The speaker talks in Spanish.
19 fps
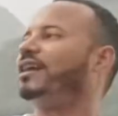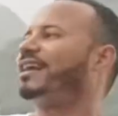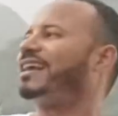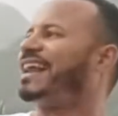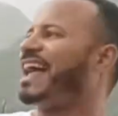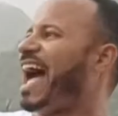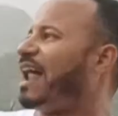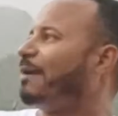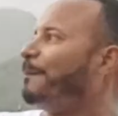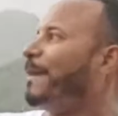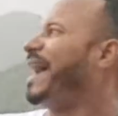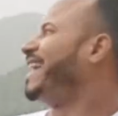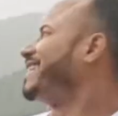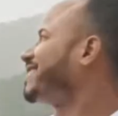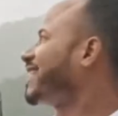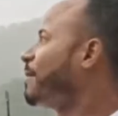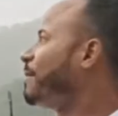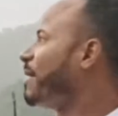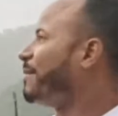
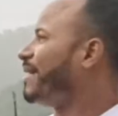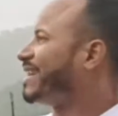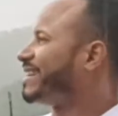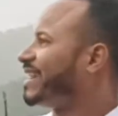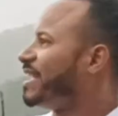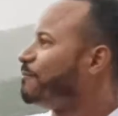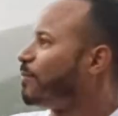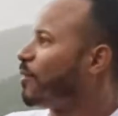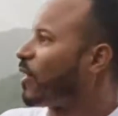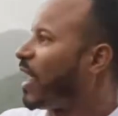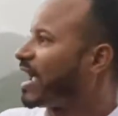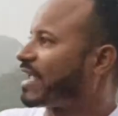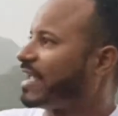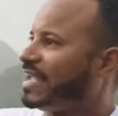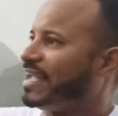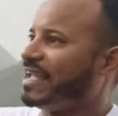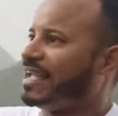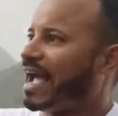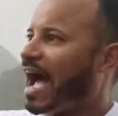realmente me metí por
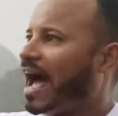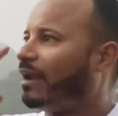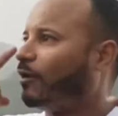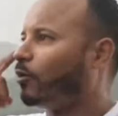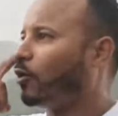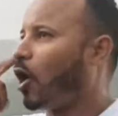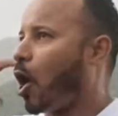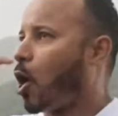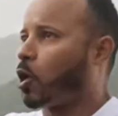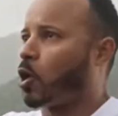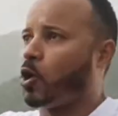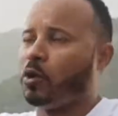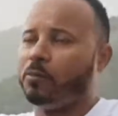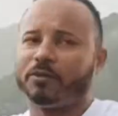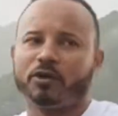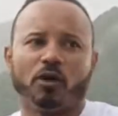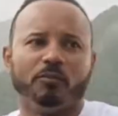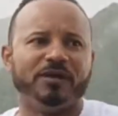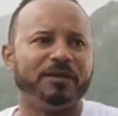aquí a lo
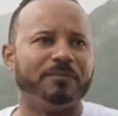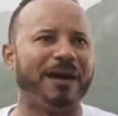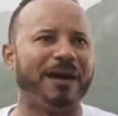loco con mi